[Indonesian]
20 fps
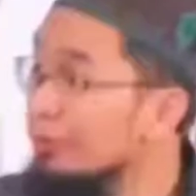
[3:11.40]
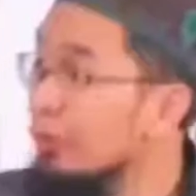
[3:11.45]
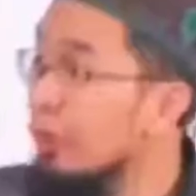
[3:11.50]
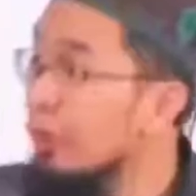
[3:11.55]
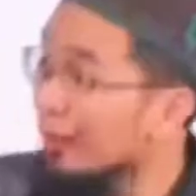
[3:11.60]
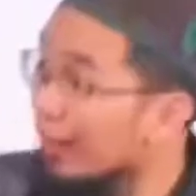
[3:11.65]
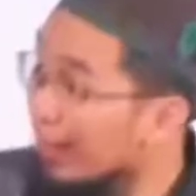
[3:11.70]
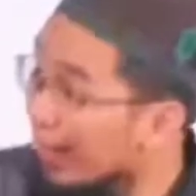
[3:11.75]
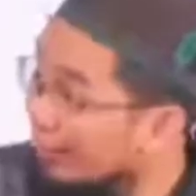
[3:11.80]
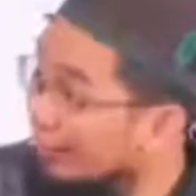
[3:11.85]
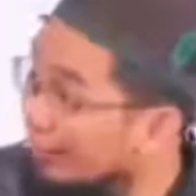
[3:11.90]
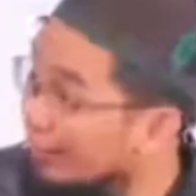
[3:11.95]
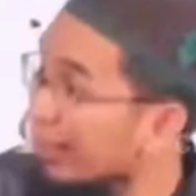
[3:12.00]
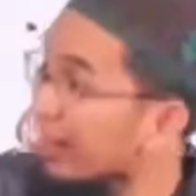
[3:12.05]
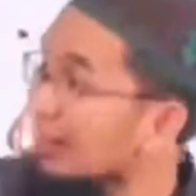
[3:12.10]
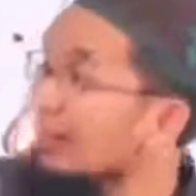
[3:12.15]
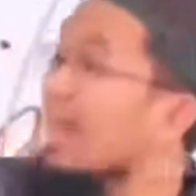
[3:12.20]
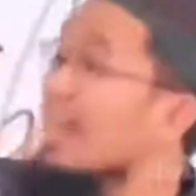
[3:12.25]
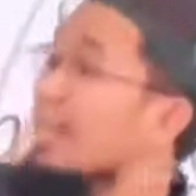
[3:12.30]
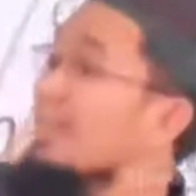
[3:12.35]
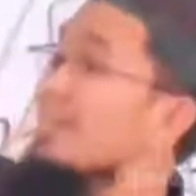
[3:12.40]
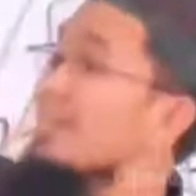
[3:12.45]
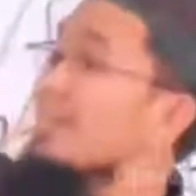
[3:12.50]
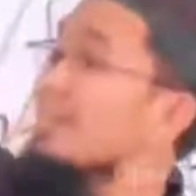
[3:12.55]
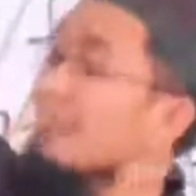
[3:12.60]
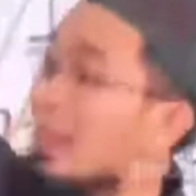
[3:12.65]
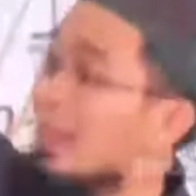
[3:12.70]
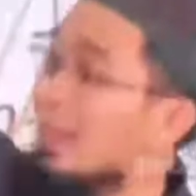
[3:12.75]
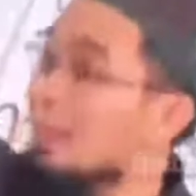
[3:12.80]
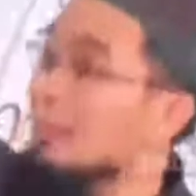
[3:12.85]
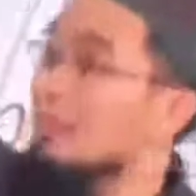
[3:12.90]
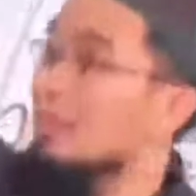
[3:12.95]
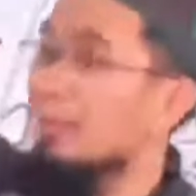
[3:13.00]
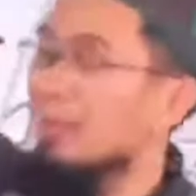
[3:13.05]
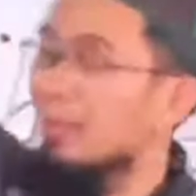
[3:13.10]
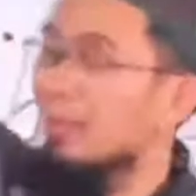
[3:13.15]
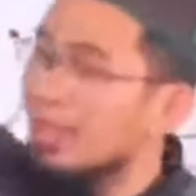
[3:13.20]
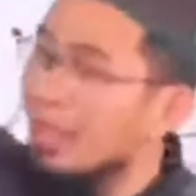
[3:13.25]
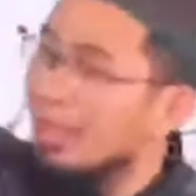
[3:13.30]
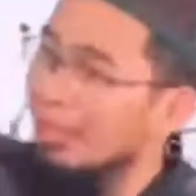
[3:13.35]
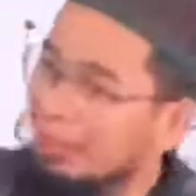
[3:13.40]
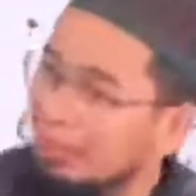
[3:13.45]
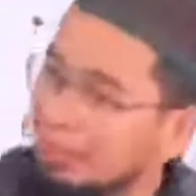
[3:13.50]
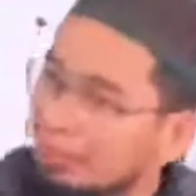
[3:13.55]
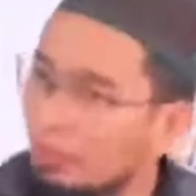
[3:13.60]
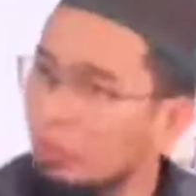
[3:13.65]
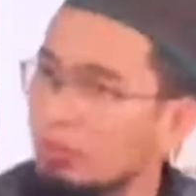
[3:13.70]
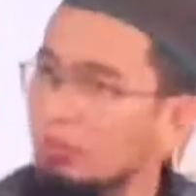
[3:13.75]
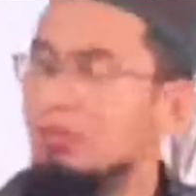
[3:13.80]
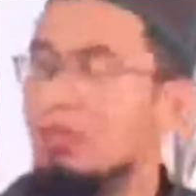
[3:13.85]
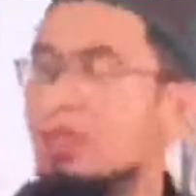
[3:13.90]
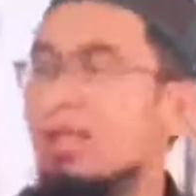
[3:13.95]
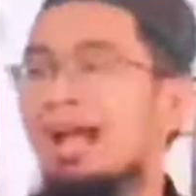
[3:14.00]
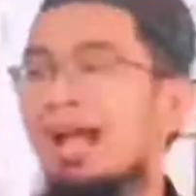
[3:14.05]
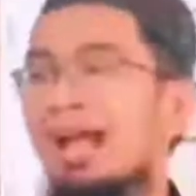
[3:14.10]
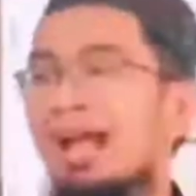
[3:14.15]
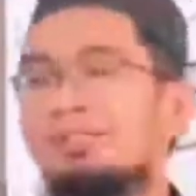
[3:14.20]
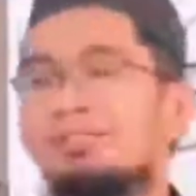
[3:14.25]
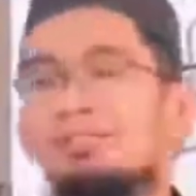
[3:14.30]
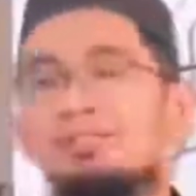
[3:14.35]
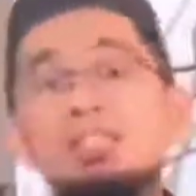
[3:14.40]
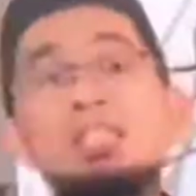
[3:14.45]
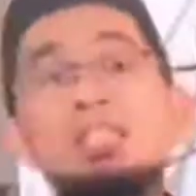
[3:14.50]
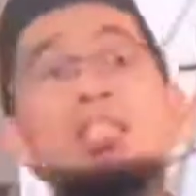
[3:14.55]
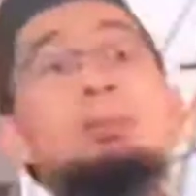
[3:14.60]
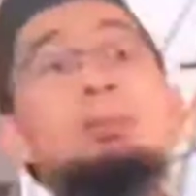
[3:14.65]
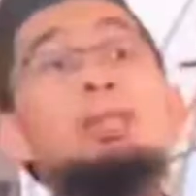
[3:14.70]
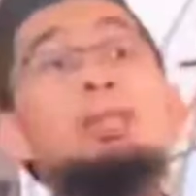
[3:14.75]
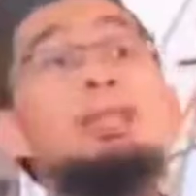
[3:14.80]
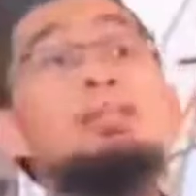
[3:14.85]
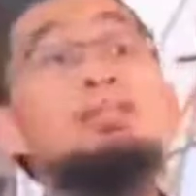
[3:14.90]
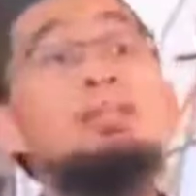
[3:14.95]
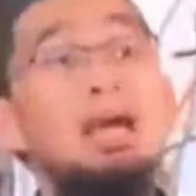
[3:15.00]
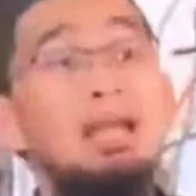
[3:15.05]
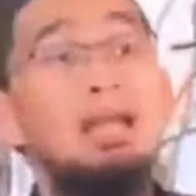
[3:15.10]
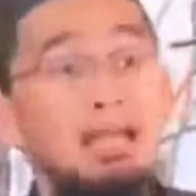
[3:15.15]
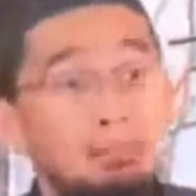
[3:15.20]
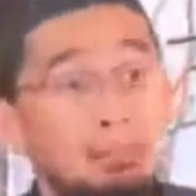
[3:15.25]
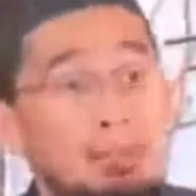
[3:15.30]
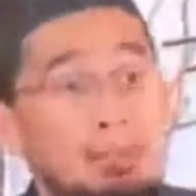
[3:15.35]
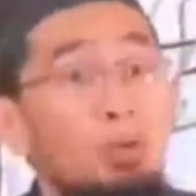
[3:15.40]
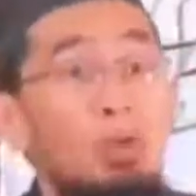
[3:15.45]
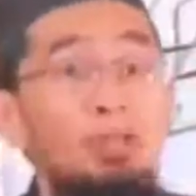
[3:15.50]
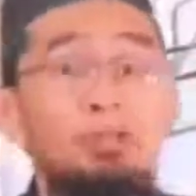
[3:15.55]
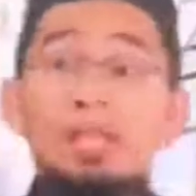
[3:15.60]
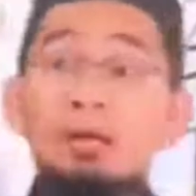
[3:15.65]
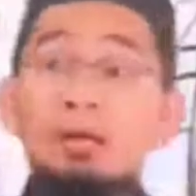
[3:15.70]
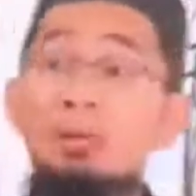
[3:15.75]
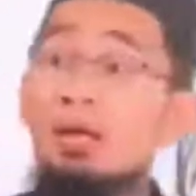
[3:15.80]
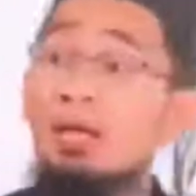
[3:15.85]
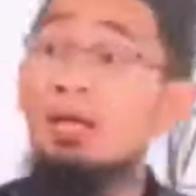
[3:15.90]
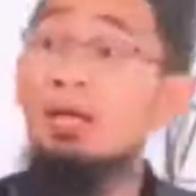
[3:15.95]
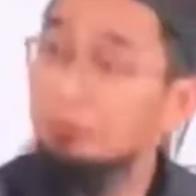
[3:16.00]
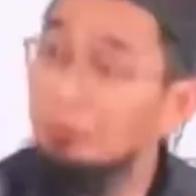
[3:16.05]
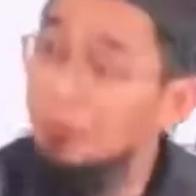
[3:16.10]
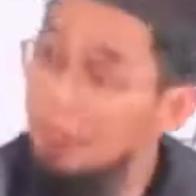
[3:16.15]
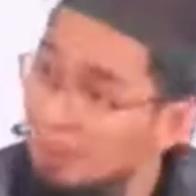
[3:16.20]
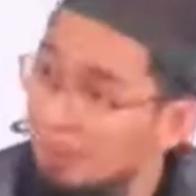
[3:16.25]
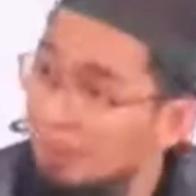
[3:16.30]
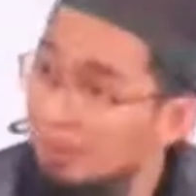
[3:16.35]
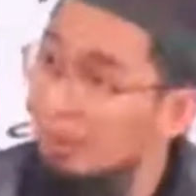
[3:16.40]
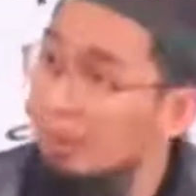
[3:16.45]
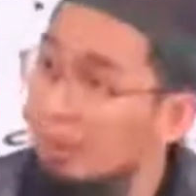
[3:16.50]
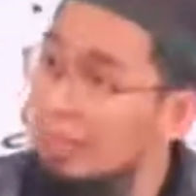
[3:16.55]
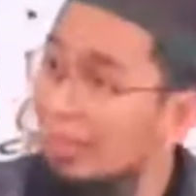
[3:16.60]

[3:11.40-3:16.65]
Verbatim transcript: Sholat kalau naik jadi balik, kerjakan terus. Kasih pelajaran membuat dia mengerti.